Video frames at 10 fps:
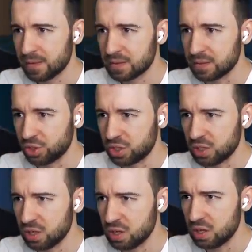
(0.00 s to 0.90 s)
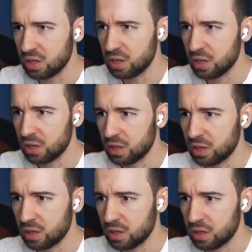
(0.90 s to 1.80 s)
Слышите?
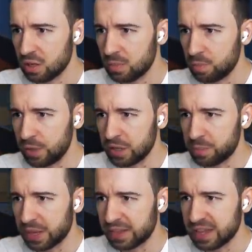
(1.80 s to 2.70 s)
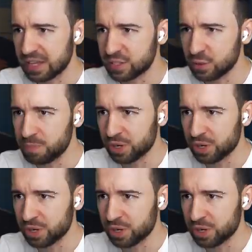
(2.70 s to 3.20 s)
Мы на плантацию